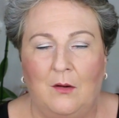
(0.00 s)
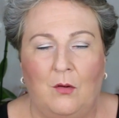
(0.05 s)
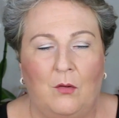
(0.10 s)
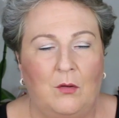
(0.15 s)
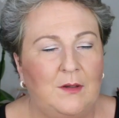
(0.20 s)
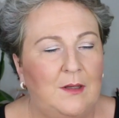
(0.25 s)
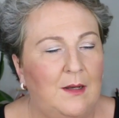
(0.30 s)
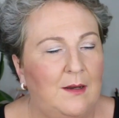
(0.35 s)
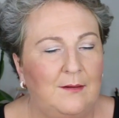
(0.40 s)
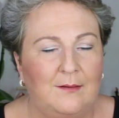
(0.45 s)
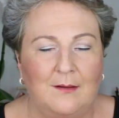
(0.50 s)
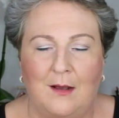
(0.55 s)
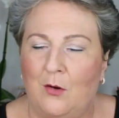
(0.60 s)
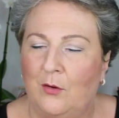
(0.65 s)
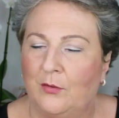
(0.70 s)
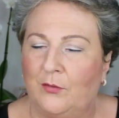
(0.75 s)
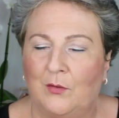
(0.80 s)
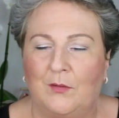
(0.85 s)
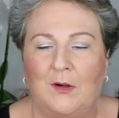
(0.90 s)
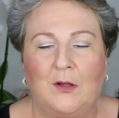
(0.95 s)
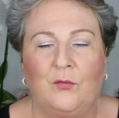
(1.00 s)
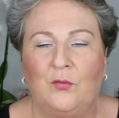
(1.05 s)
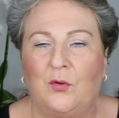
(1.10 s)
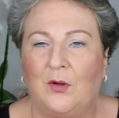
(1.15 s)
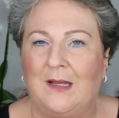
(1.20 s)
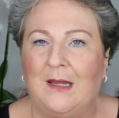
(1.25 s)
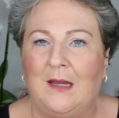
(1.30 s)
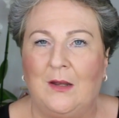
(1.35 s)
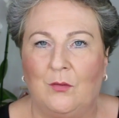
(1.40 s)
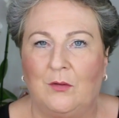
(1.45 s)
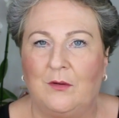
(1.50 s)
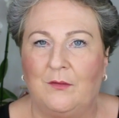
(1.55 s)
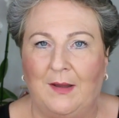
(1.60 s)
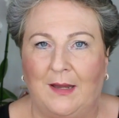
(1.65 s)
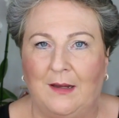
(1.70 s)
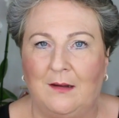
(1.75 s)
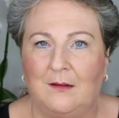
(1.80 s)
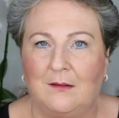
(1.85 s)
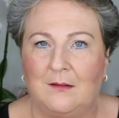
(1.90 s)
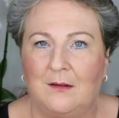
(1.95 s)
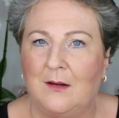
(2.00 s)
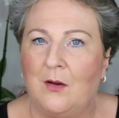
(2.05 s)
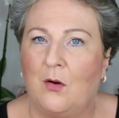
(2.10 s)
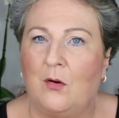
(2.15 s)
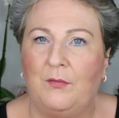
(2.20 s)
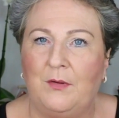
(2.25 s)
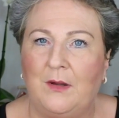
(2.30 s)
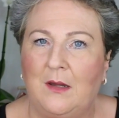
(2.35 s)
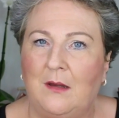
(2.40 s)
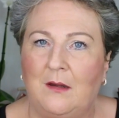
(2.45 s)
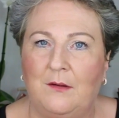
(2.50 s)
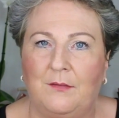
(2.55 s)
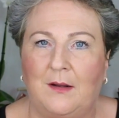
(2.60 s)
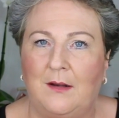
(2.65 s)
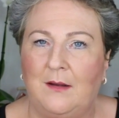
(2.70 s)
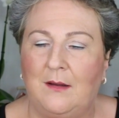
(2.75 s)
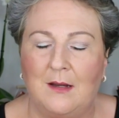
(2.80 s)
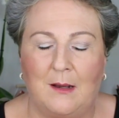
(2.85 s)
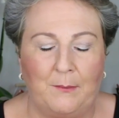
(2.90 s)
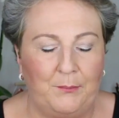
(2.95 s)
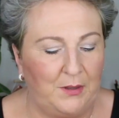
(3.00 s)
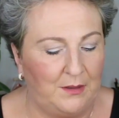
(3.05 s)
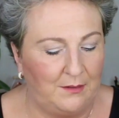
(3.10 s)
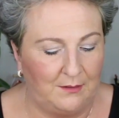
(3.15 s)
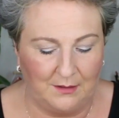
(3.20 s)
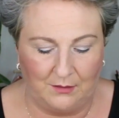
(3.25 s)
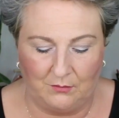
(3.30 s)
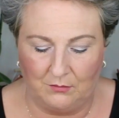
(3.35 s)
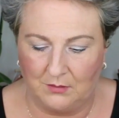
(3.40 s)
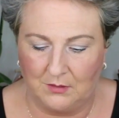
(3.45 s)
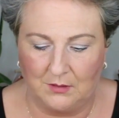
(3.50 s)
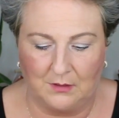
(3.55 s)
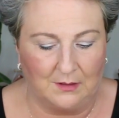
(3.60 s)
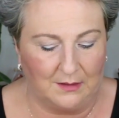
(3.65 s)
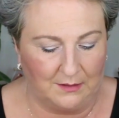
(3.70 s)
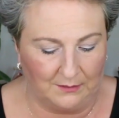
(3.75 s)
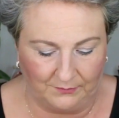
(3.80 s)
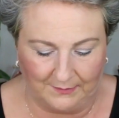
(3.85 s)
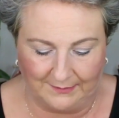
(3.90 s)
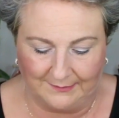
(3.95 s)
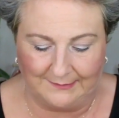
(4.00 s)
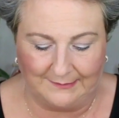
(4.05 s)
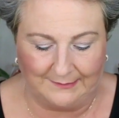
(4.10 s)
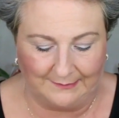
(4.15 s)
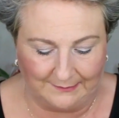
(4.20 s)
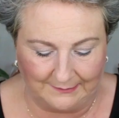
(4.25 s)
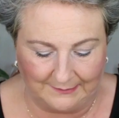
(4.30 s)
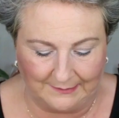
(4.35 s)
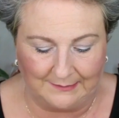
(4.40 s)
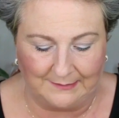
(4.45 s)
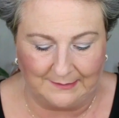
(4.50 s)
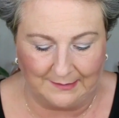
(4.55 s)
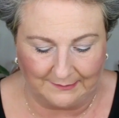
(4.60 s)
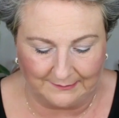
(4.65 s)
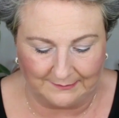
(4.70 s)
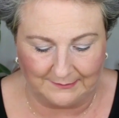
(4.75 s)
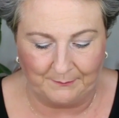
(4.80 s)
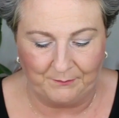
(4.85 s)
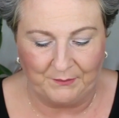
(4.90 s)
Und der ist auch sowas von hin und weg, genau wie ich, weil ich habe hinterher nur gedacht, was ist denn das?